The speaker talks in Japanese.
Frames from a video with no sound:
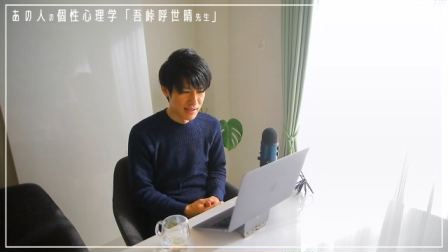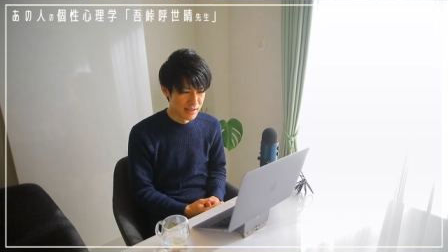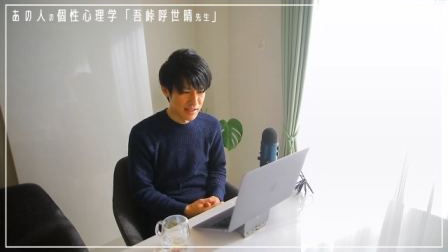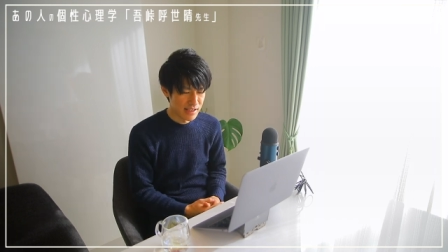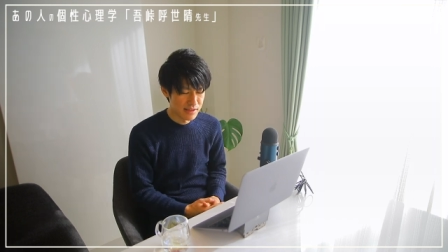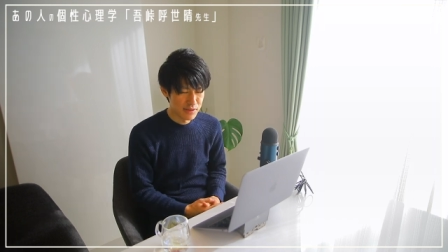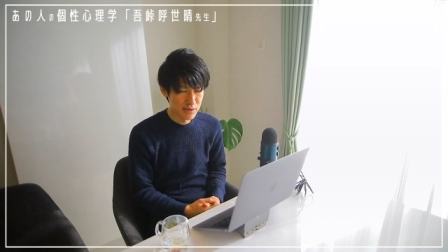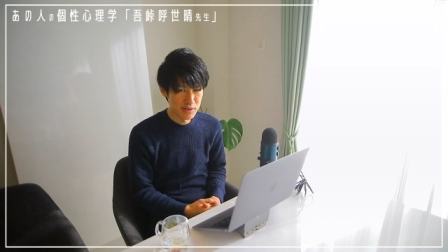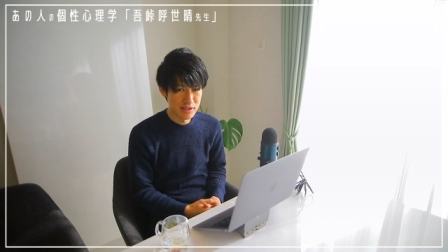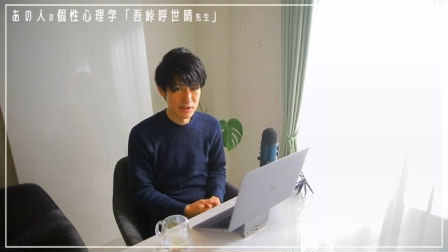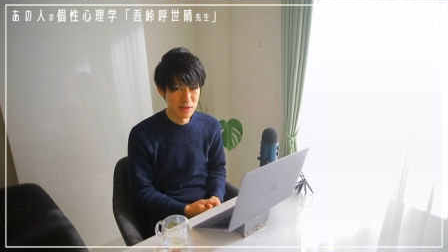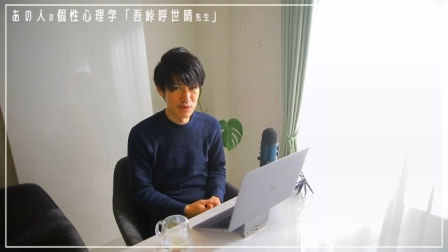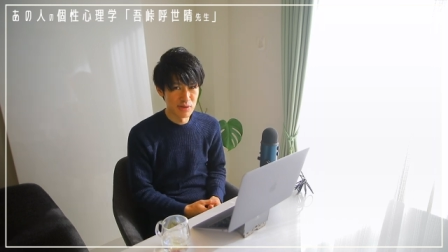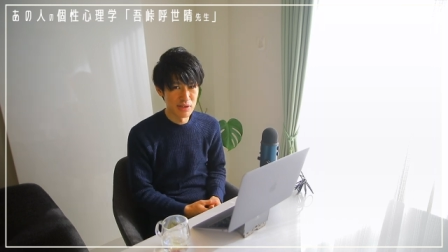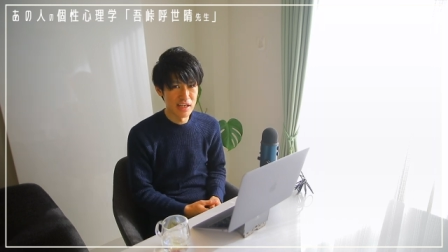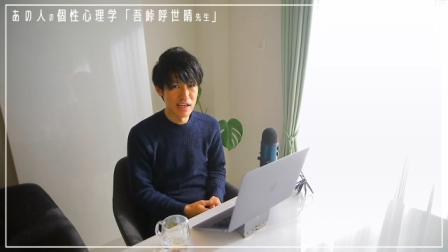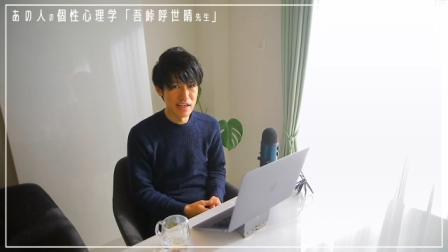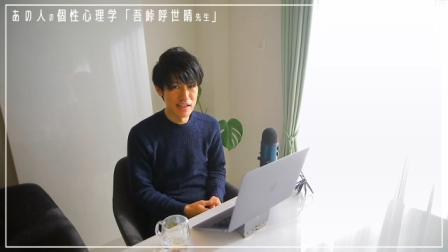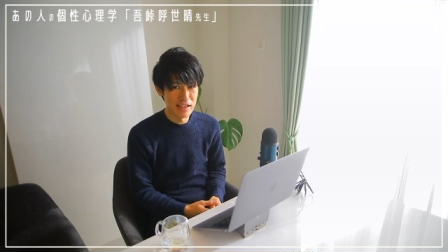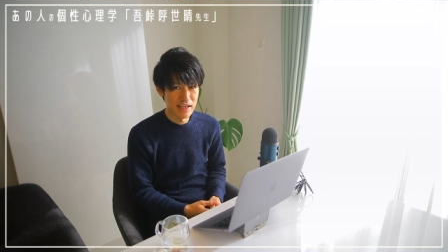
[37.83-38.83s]
で、そしてその
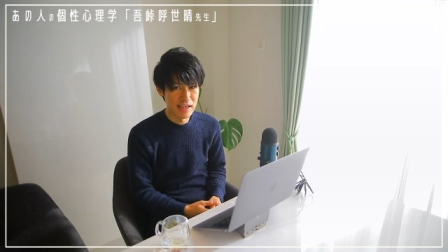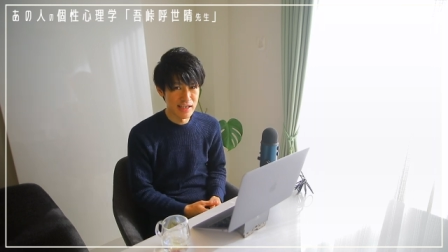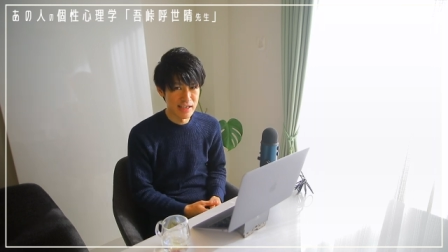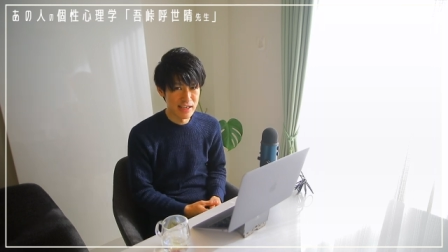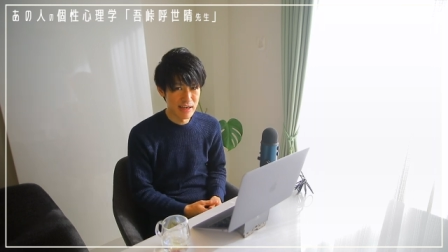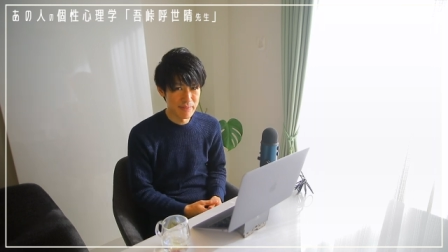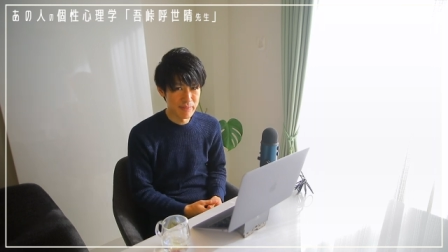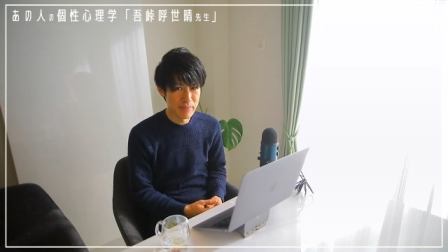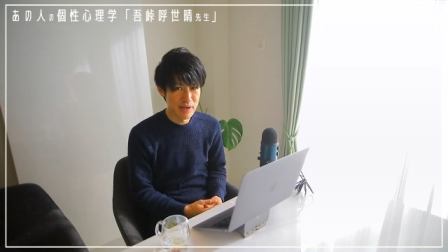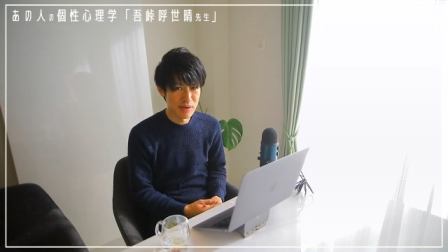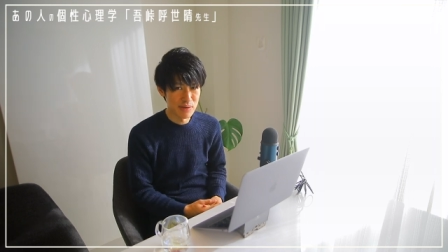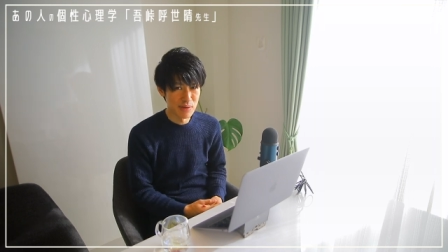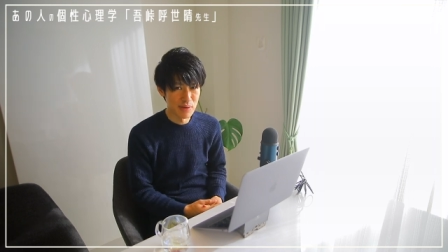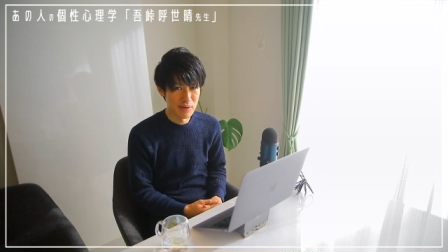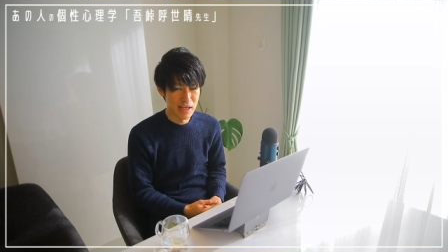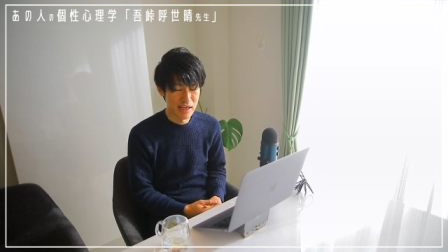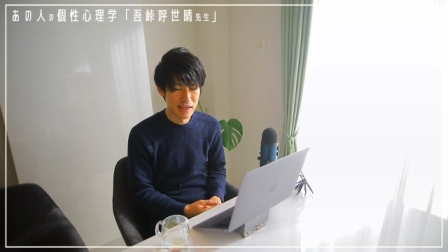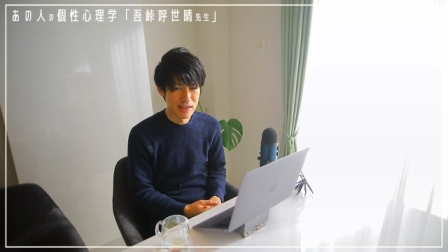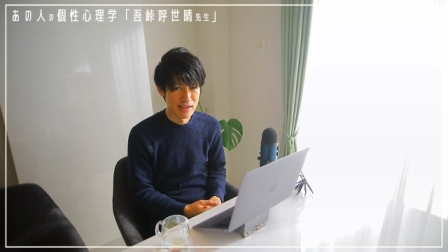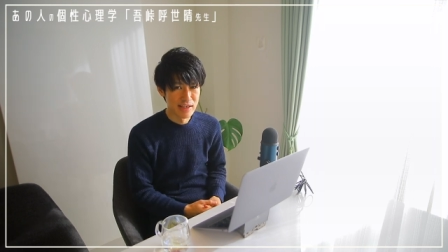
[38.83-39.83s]
中で、やっぱりこの
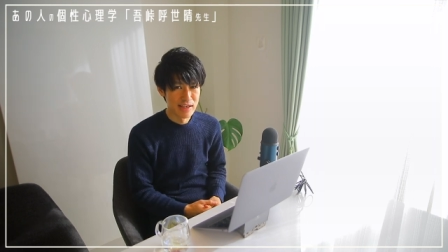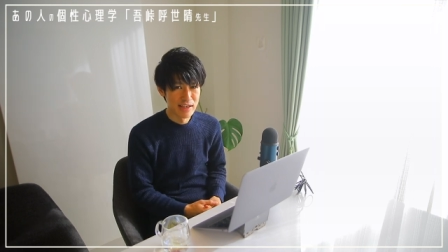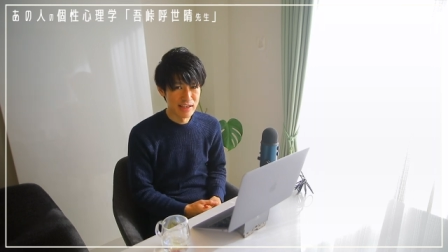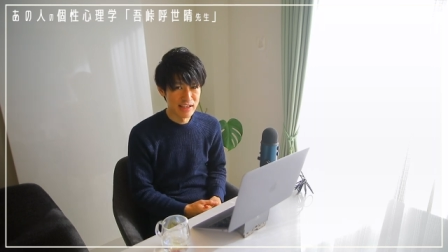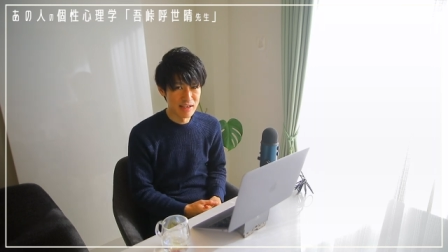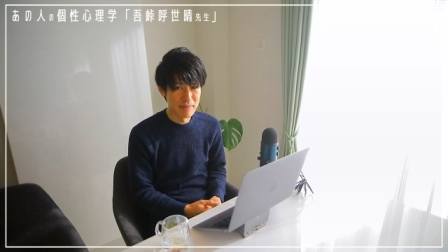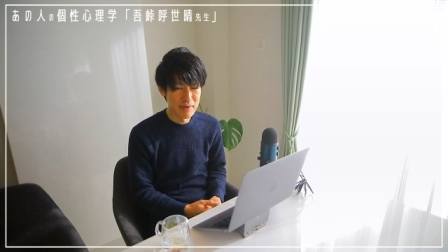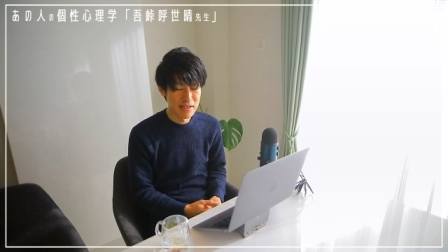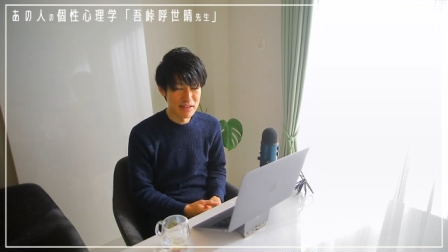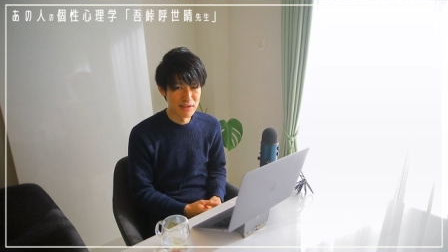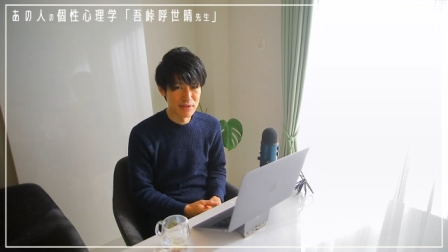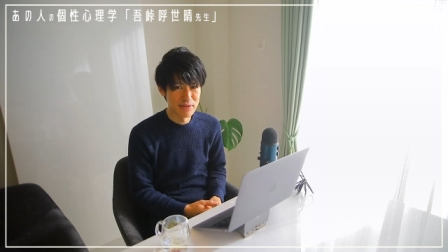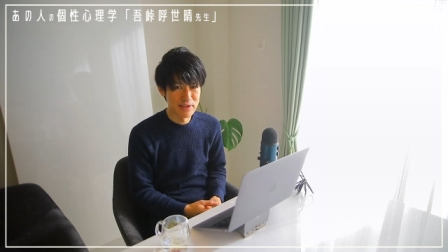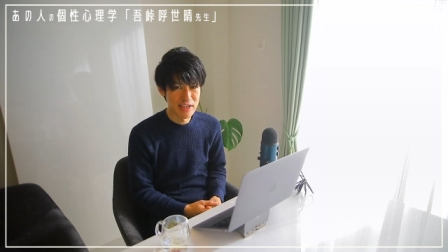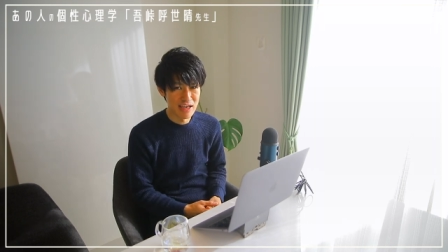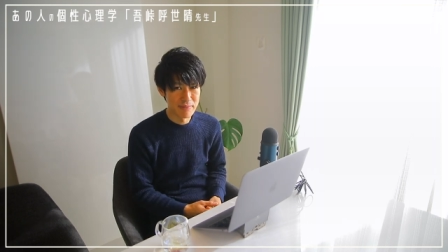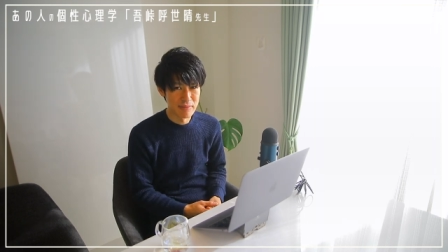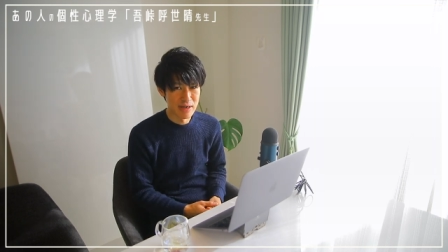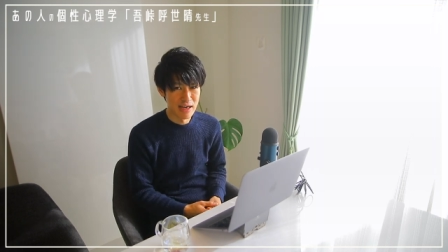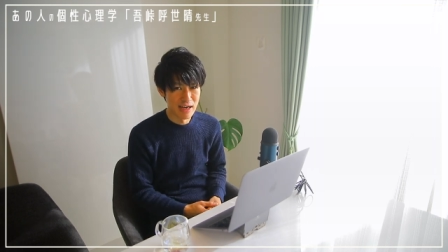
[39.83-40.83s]
ね、鬼滅の
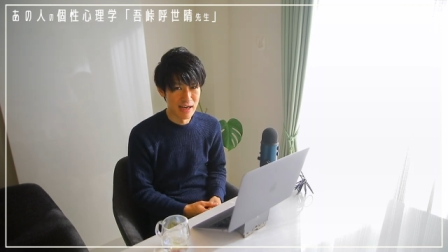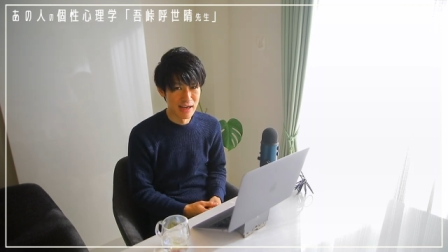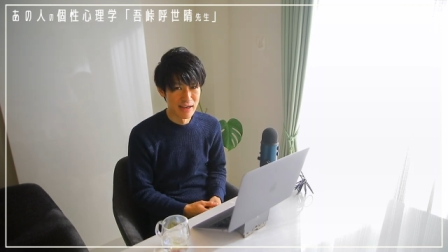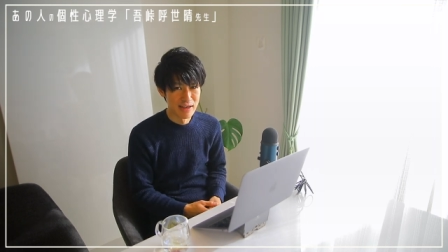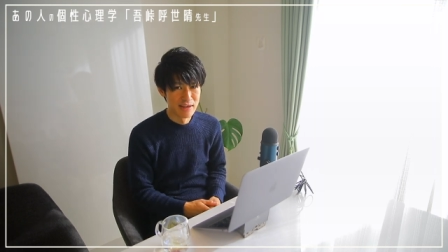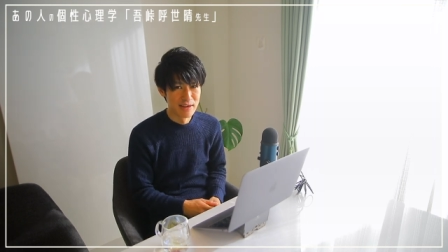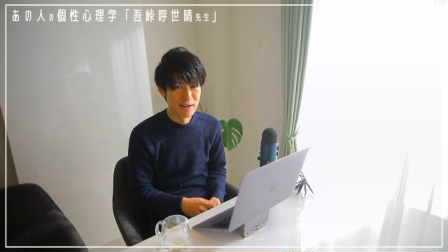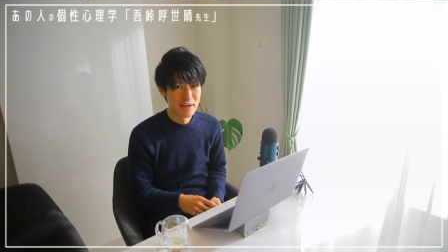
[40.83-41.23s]
刃、